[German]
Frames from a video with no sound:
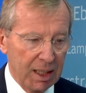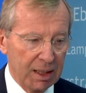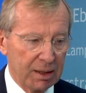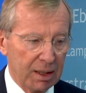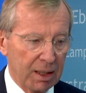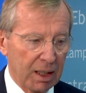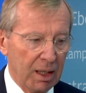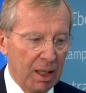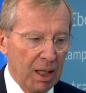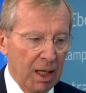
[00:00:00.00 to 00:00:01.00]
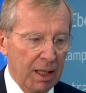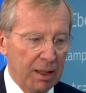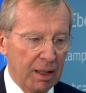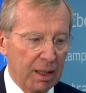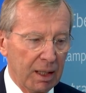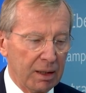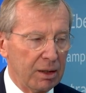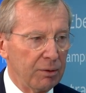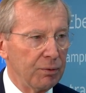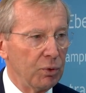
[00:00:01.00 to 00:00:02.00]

acht Tagen eine relativ